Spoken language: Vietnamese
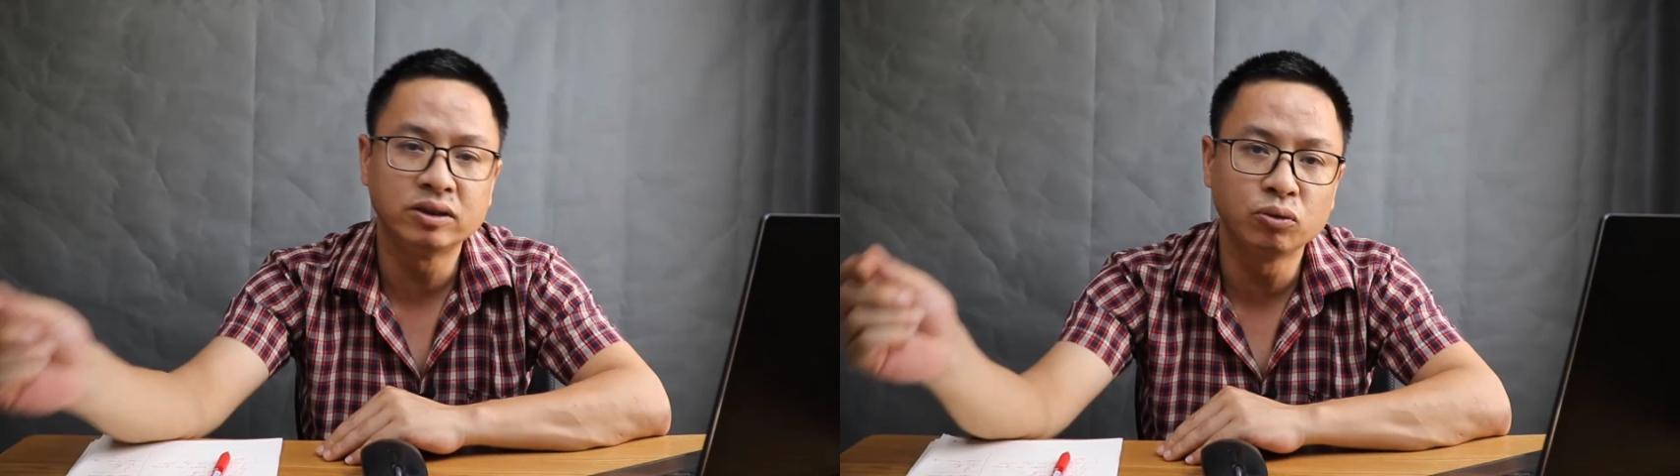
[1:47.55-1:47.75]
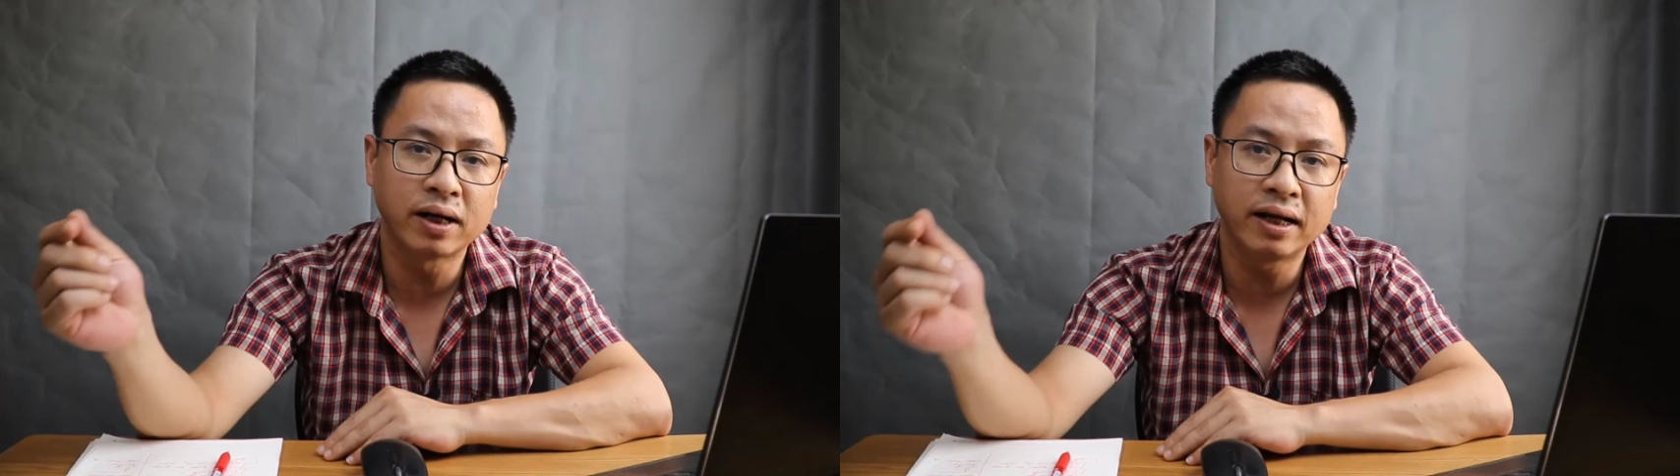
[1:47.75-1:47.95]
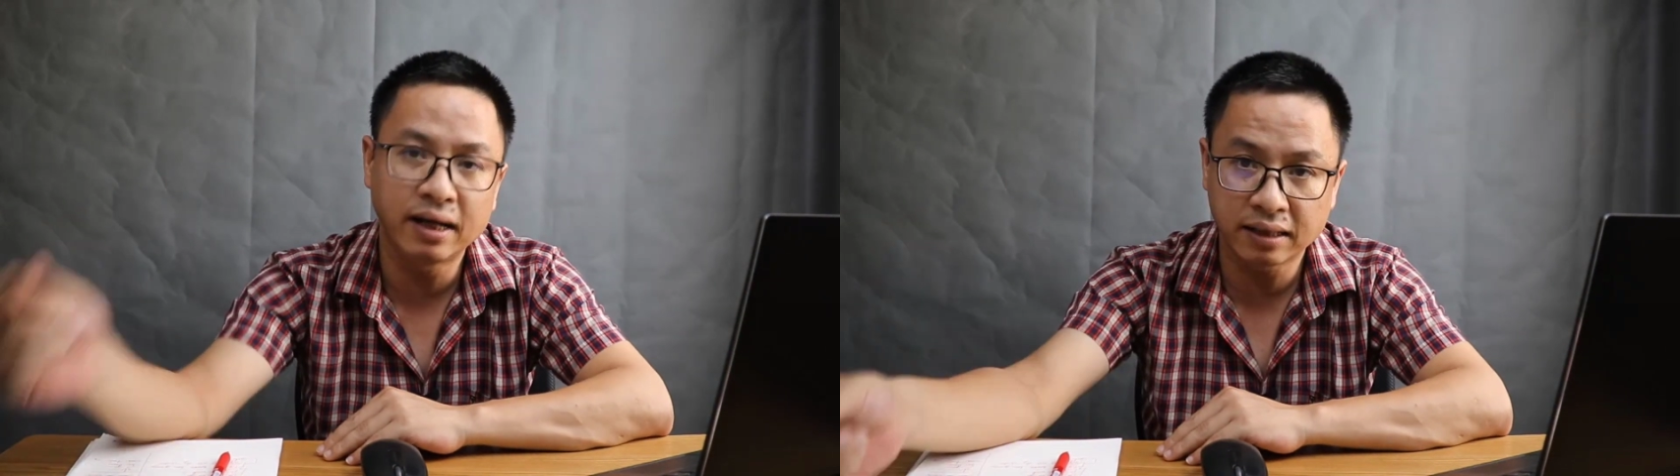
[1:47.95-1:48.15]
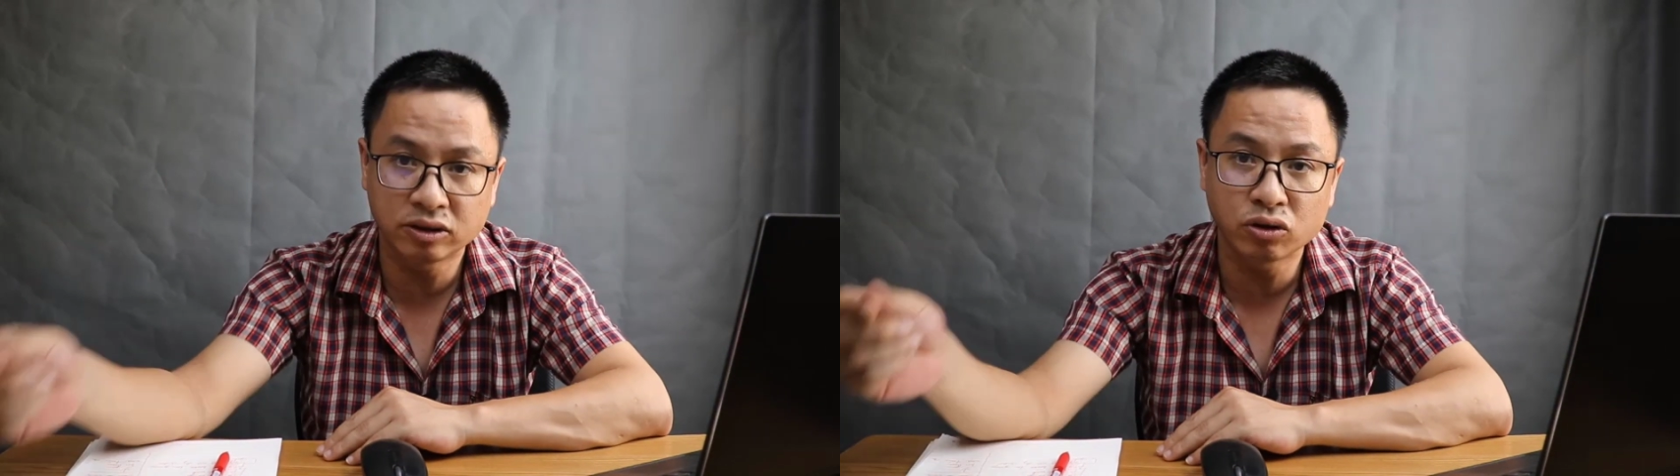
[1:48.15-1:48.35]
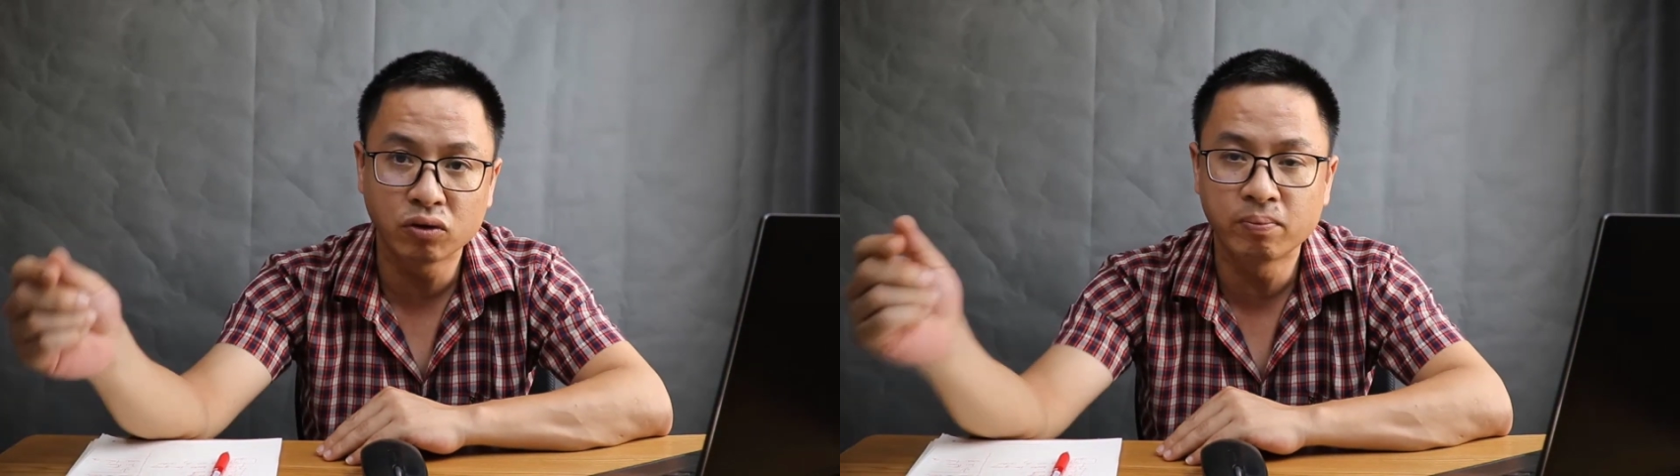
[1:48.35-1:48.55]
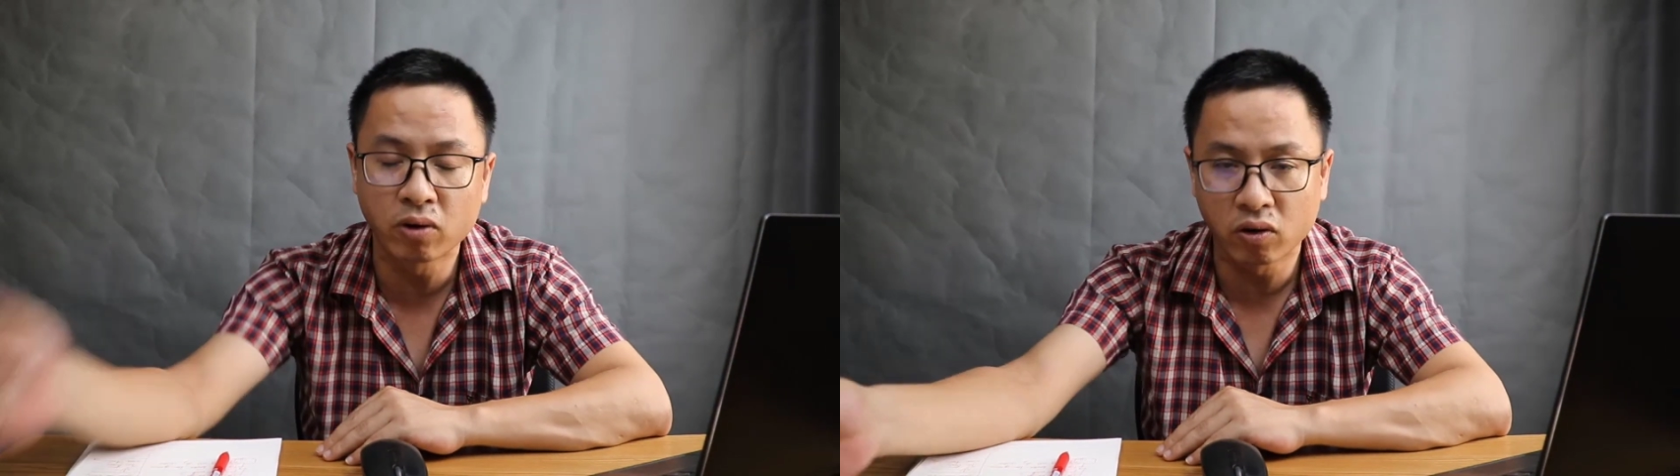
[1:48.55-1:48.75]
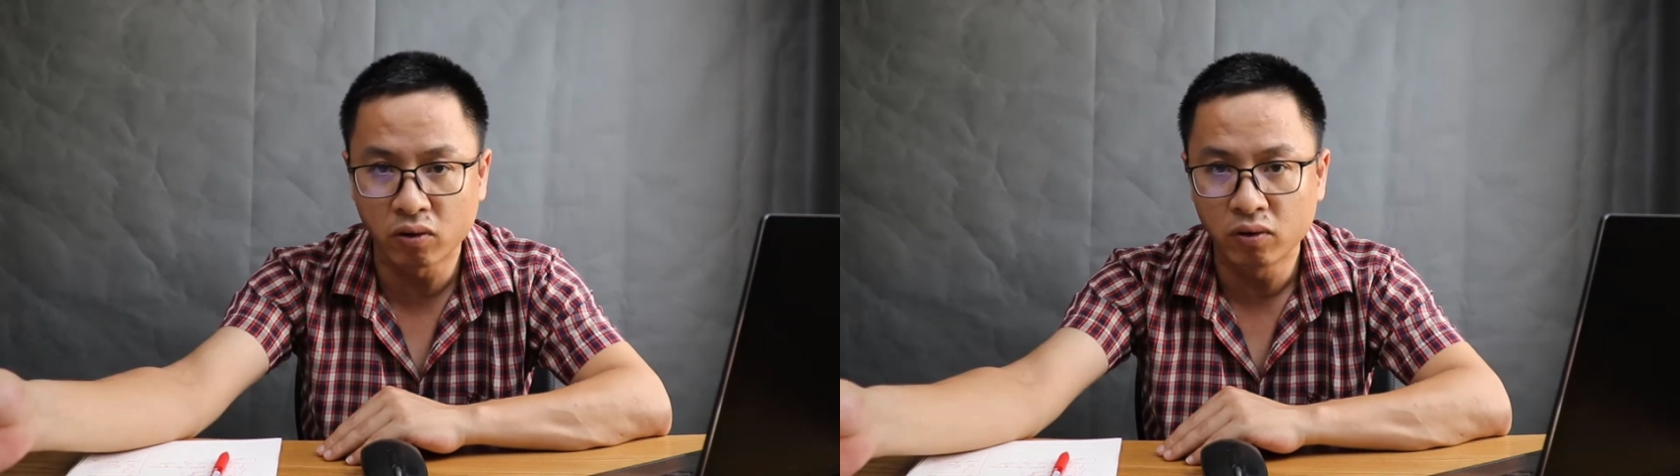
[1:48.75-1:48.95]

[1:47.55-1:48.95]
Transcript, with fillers: dùng cái lắt cho GoPro